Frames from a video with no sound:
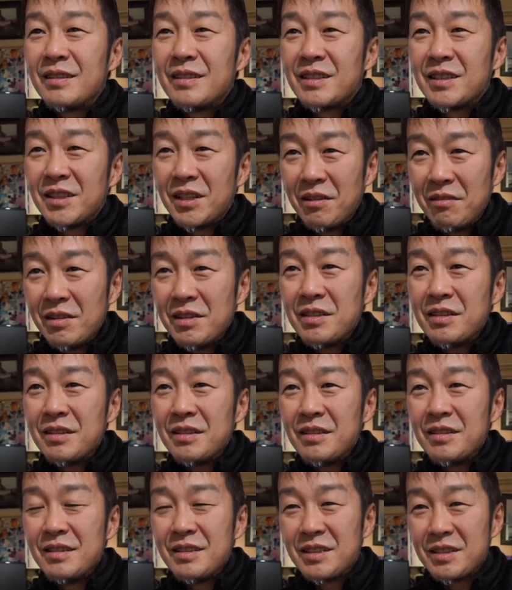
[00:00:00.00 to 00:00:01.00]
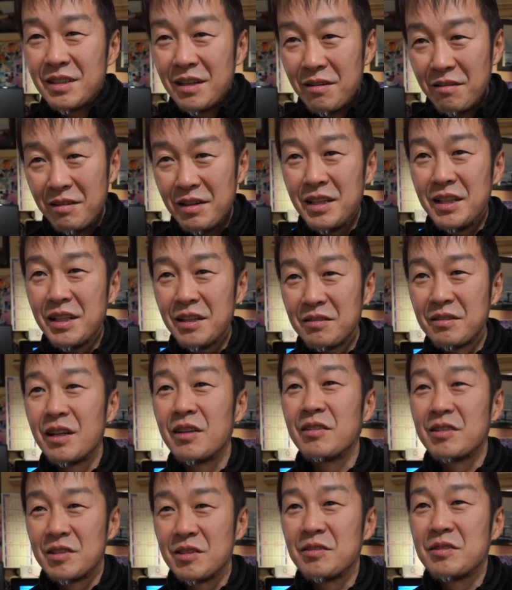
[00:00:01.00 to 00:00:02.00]
使わ使いたく
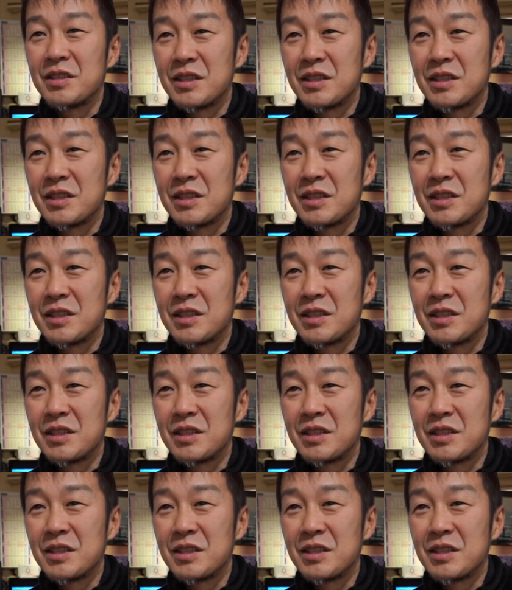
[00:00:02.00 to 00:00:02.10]
なるでしょ